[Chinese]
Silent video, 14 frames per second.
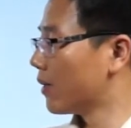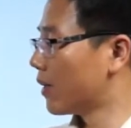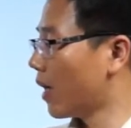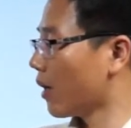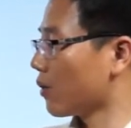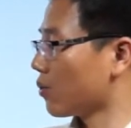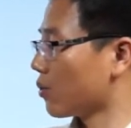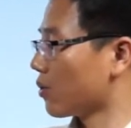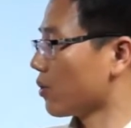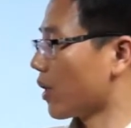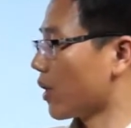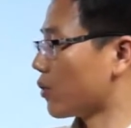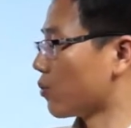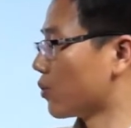第二个就是
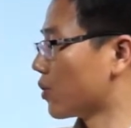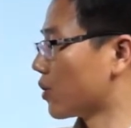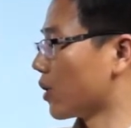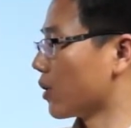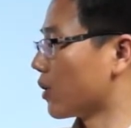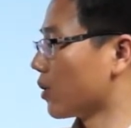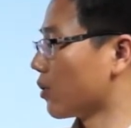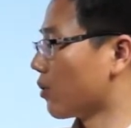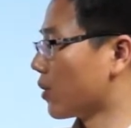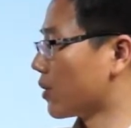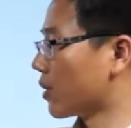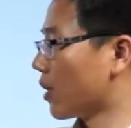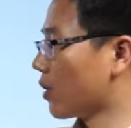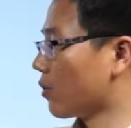给求职者提供
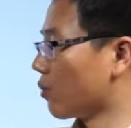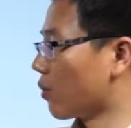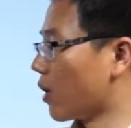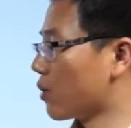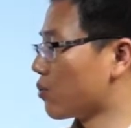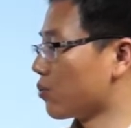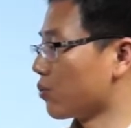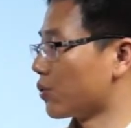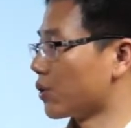一些有关于组